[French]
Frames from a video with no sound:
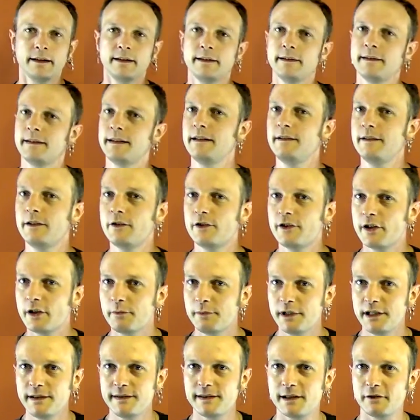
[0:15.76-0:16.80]
Skins and
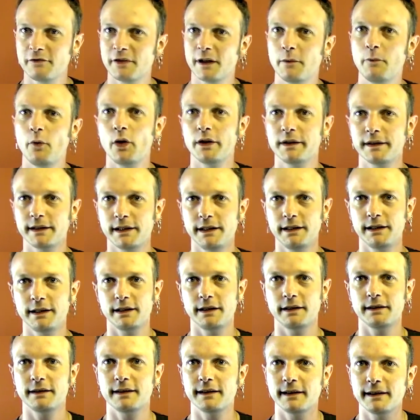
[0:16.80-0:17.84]
Gerbil, c'est vraiment un
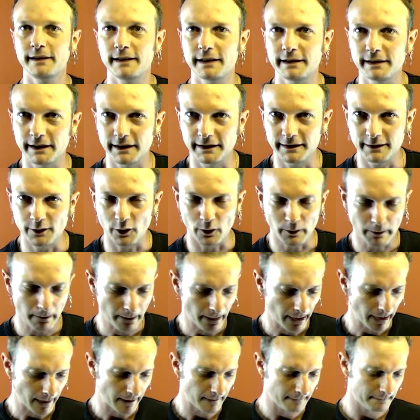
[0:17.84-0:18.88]
trick très intéressant.
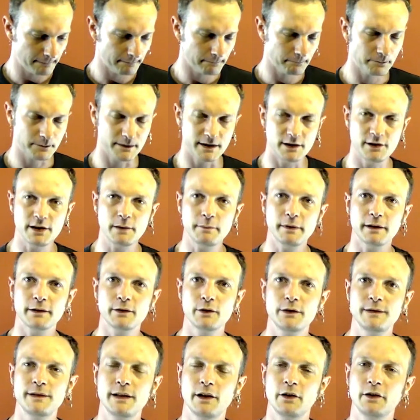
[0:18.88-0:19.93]
Déjà parce
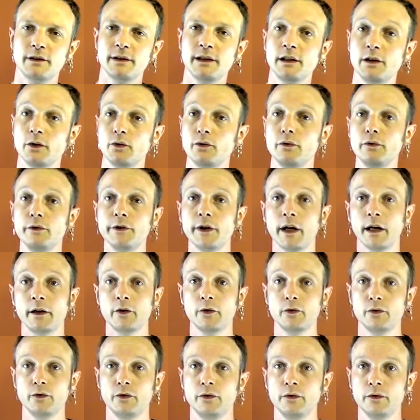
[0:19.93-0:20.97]
que c'est un trick ultra
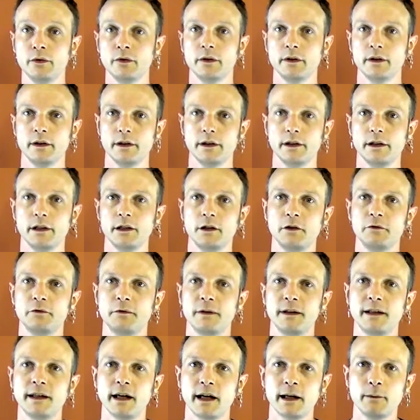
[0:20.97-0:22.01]
connu, il
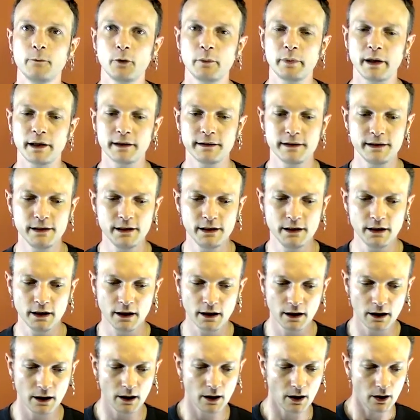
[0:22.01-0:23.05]
fait carrément partie
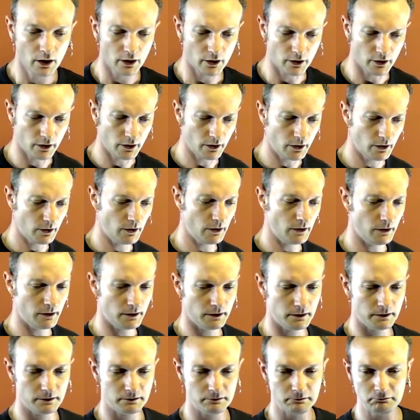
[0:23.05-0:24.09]
euh,
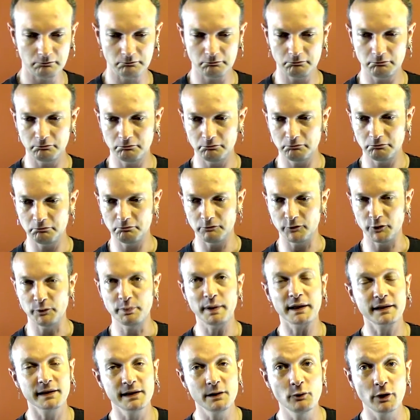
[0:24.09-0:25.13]
du
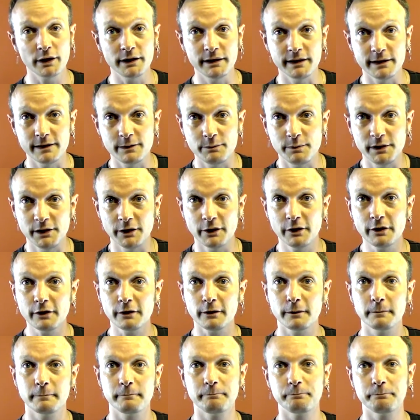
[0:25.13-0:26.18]
patrimoine des spinners,